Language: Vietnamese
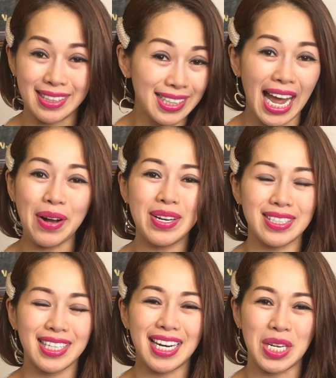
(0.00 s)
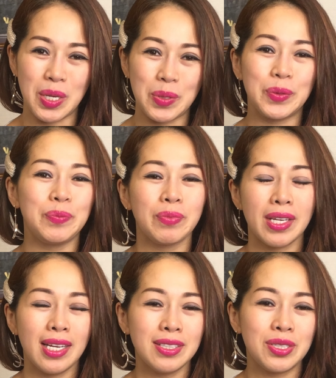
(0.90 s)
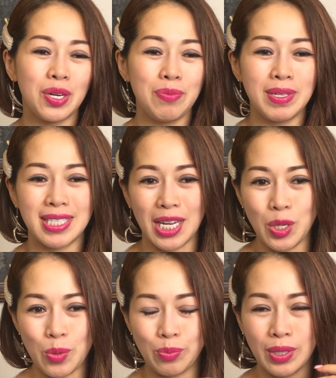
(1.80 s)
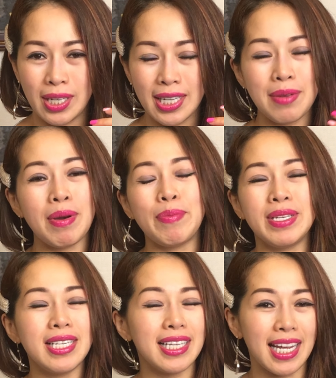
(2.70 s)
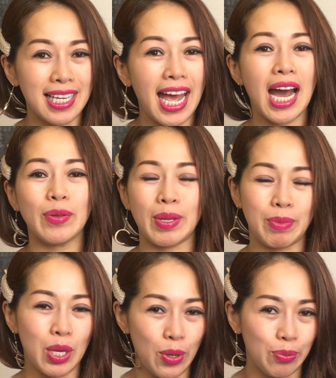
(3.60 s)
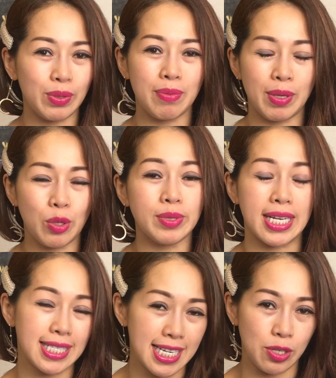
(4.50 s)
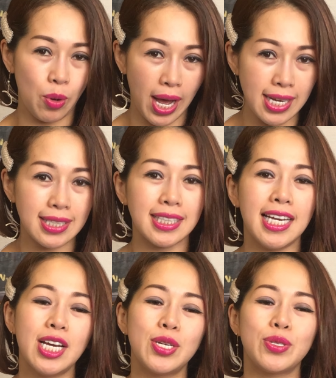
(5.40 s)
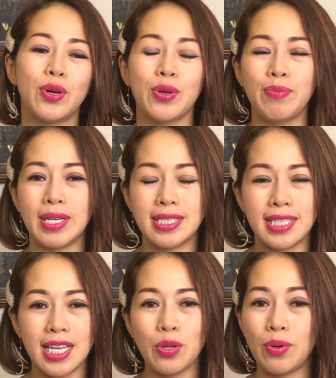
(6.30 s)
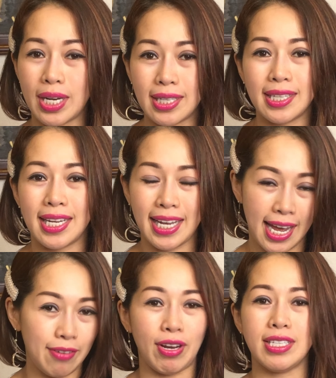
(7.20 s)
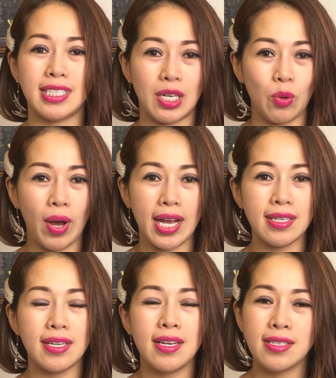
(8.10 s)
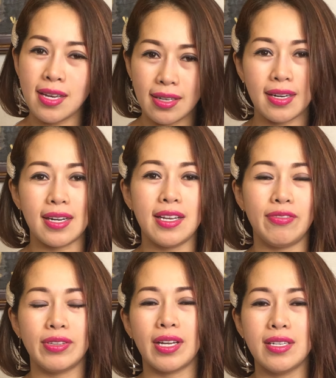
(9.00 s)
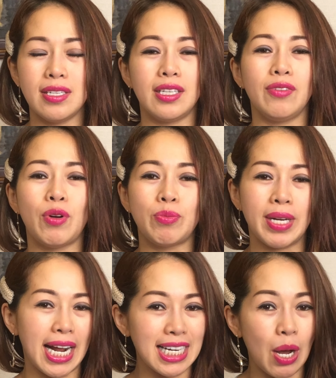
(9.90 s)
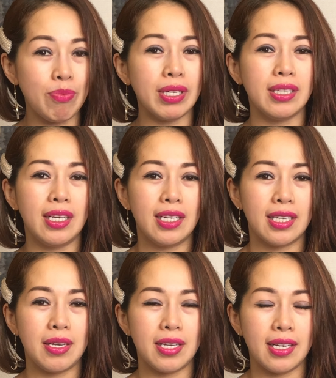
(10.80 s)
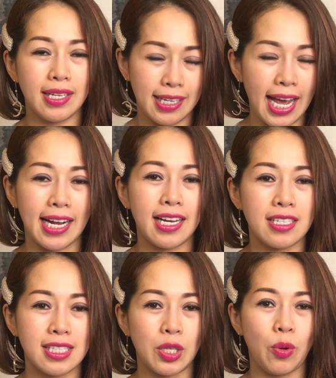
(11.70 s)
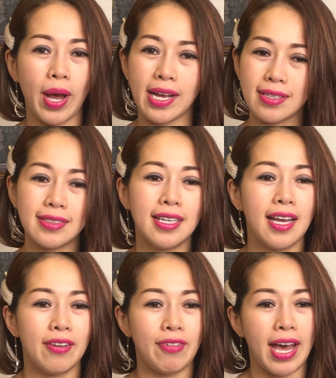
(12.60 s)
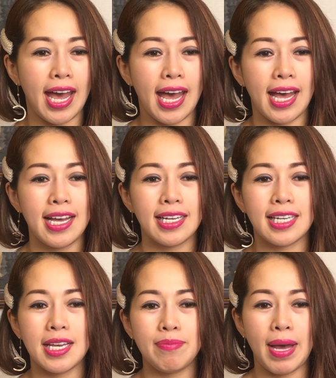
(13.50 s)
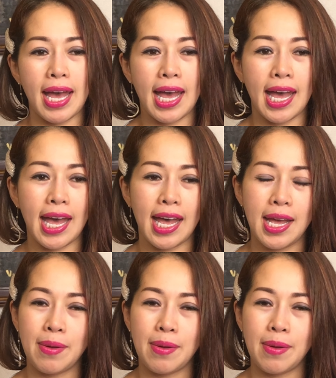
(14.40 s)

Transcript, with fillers: tỉnh táo hơn rất là nhiều rồi mình sẽ dùng ờ, khi mà mình chơi thể thao tập thể dục thì mình cũng sẽ xịt khoáng rồi mình đi du lịch thì càng phải xịt khoáng nhất là đi tới những cái vùng nắng nóng thì càng cần xịt khoáng và khi mà